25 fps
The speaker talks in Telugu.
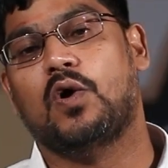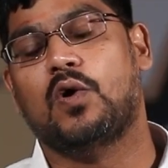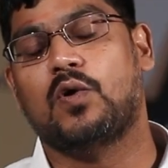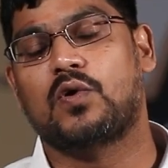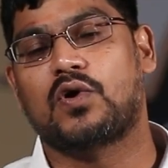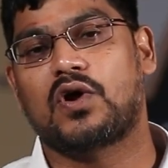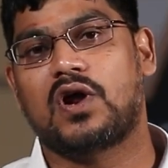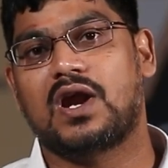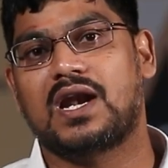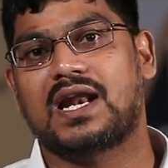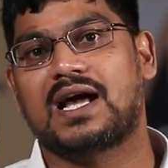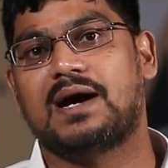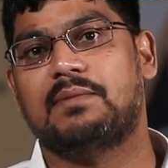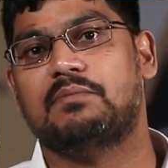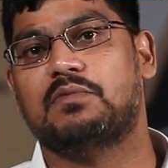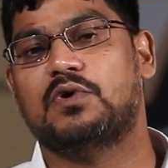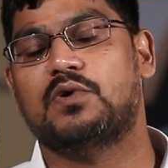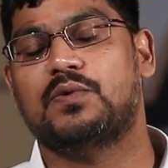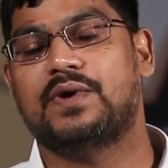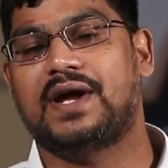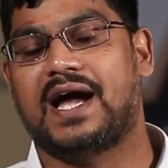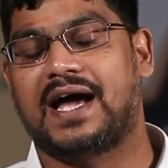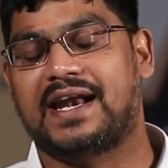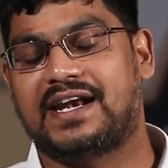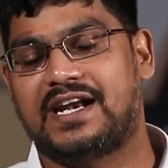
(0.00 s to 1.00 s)
ఓవరాల్గా
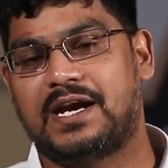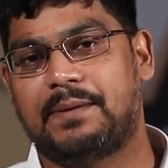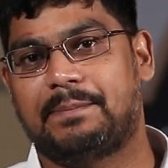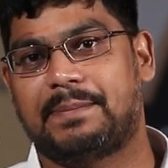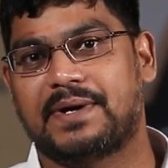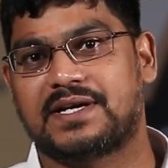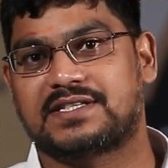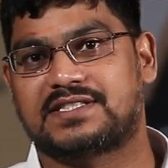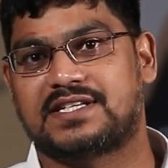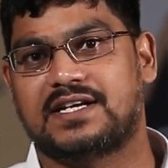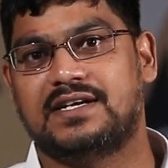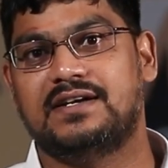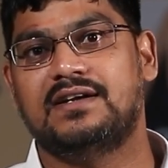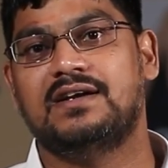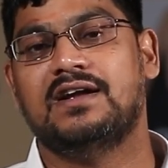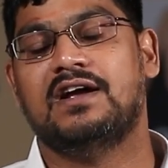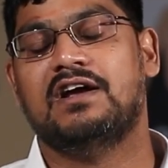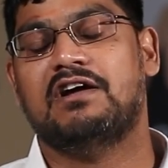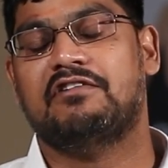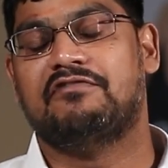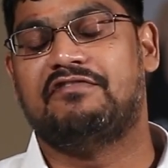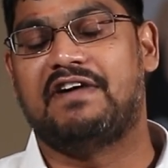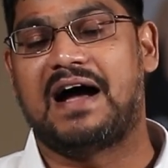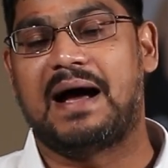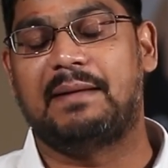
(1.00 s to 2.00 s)
మూవీ హండ్రెడ్ పర్సెంట్
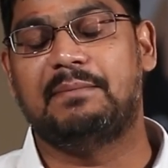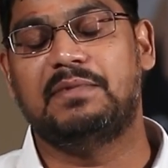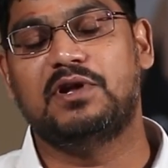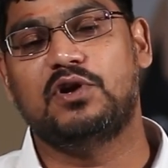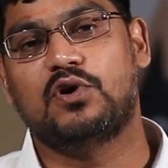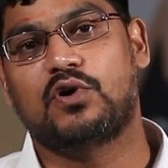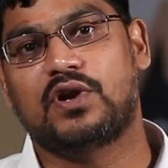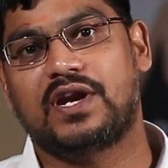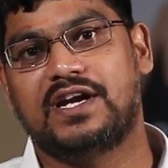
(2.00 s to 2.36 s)
ఫ్యామిలీ